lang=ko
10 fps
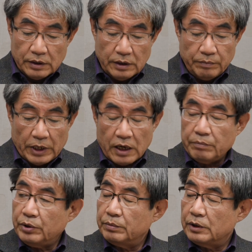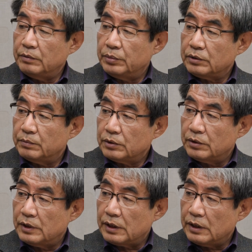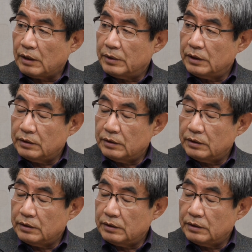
이 바깥 표면은 뽀송뽀송하게 남아